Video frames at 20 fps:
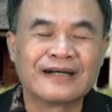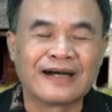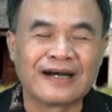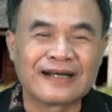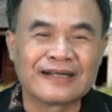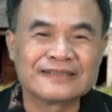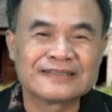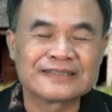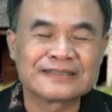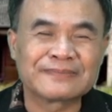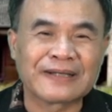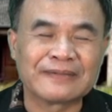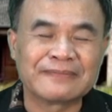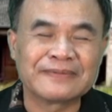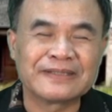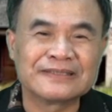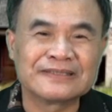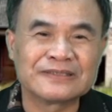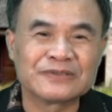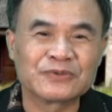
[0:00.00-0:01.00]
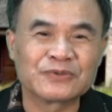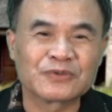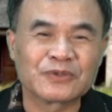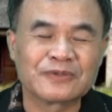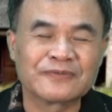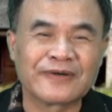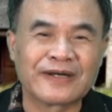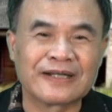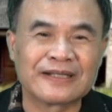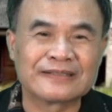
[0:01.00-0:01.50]
啊，按资排辈记录
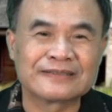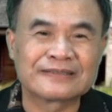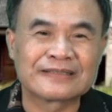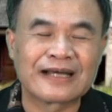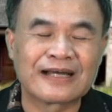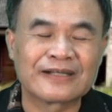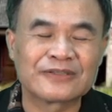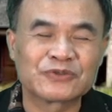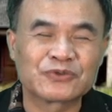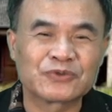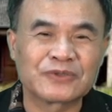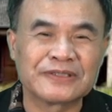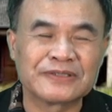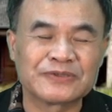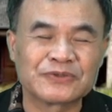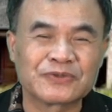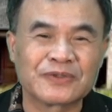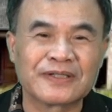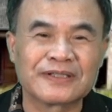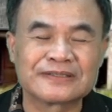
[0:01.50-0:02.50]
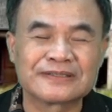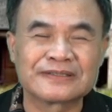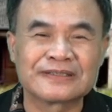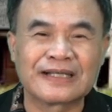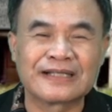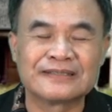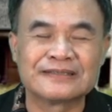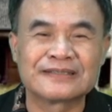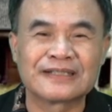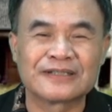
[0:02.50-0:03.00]
宗法呢，它最重要是
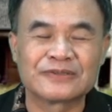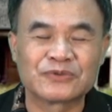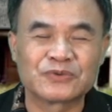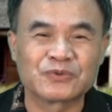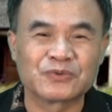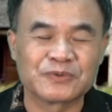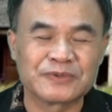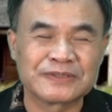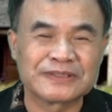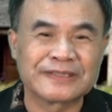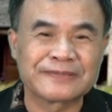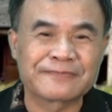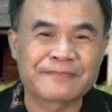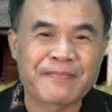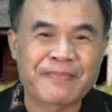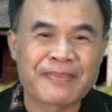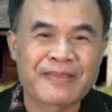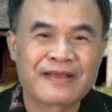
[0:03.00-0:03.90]
按照祖先，